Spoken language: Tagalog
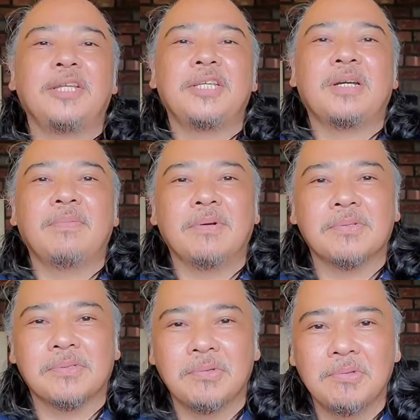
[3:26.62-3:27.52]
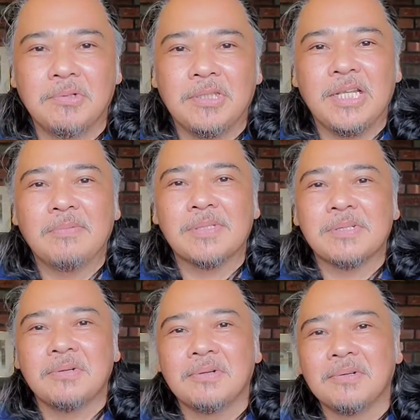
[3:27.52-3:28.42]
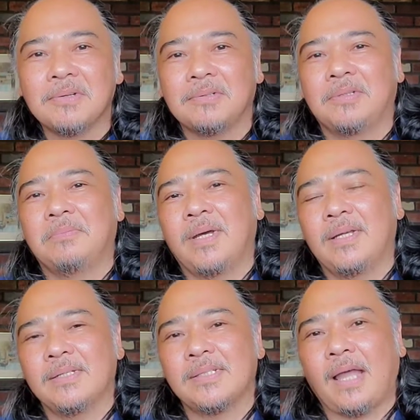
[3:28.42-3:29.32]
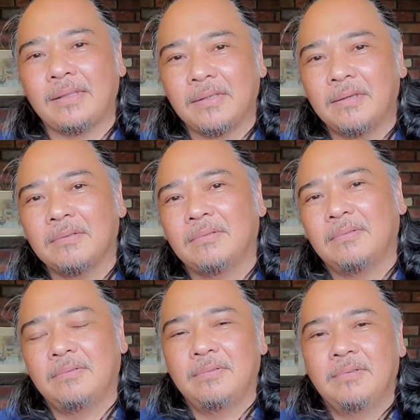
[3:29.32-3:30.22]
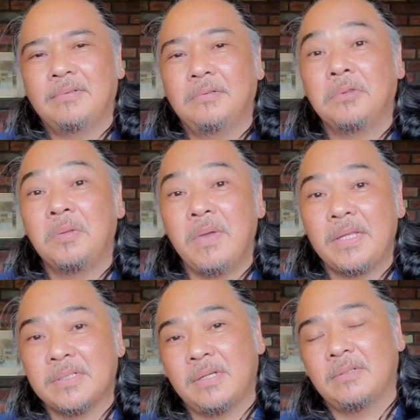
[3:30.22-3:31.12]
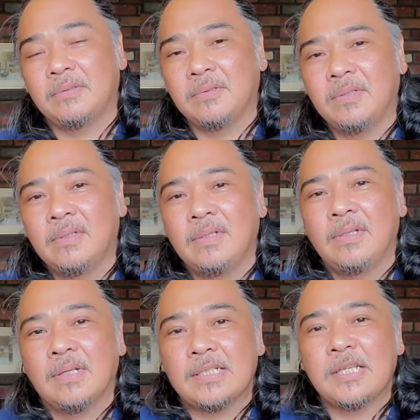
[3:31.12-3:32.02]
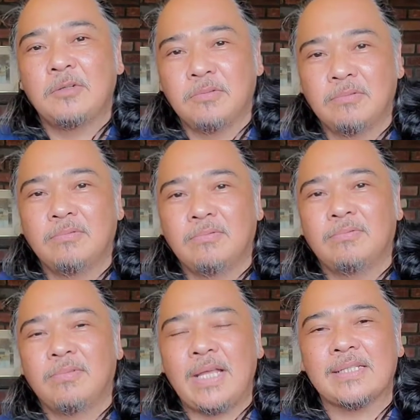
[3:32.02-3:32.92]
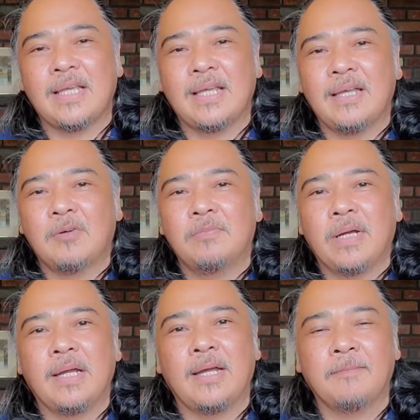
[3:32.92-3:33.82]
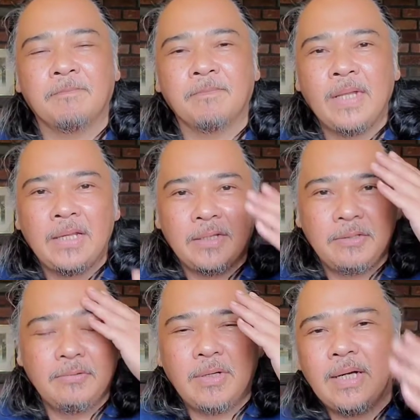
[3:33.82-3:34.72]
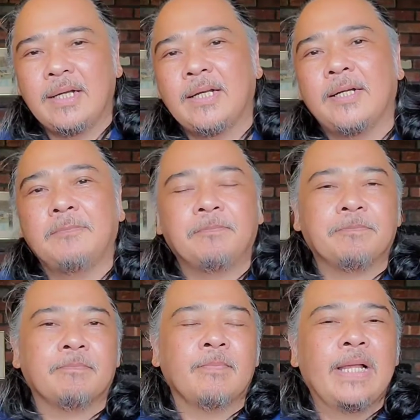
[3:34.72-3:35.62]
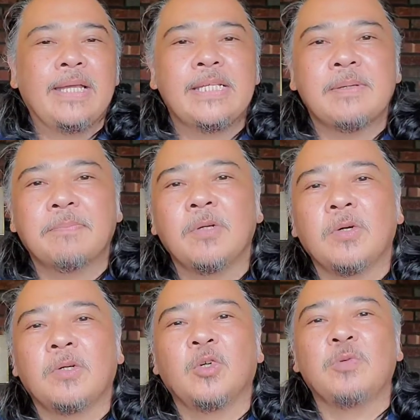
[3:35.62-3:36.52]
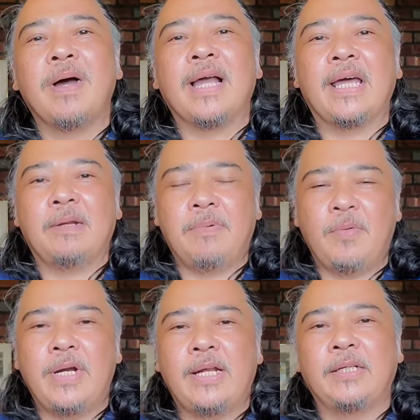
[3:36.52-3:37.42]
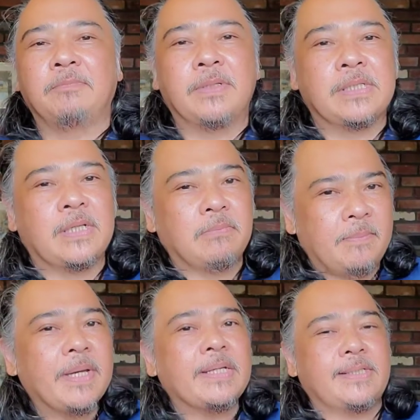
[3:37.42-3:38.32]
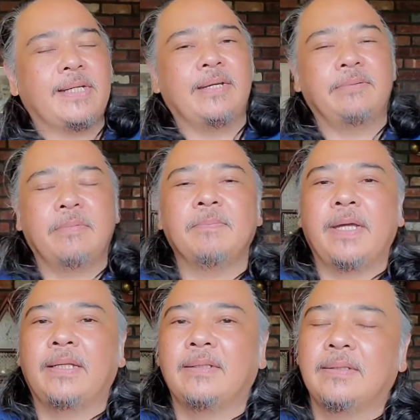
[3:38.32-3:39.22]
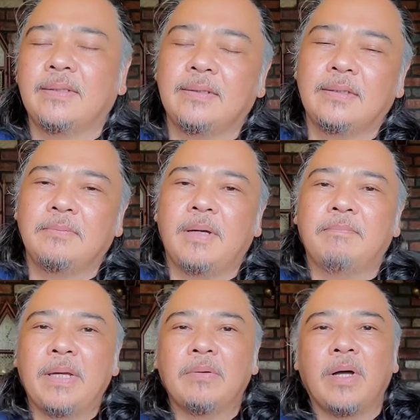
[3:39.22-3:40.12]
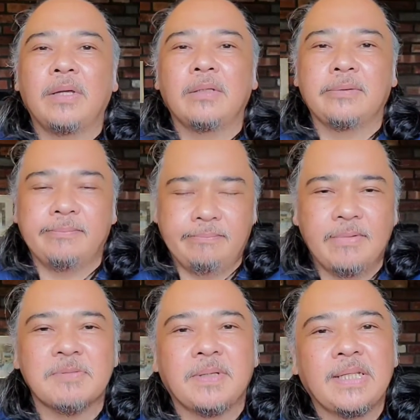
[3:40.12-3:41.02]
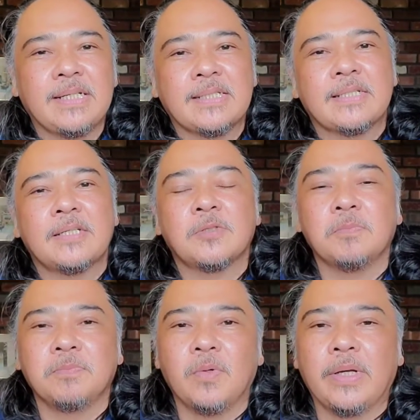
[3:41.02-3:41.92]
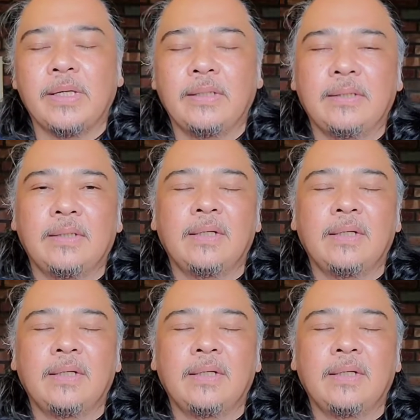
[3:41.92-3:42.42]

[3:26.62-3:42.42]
Hindi niya naman gusto yun. Hindi naman si Lolo yun, di ba? Sakit niya yun. Yung dementia yun. Kasi nung nasa, kumbaga, yung uh, isip ni Lolo gumagana pa 100%, mabait siya. Mabait. Di ba? Pero ngayon, mas madalas na siyang sumpungin.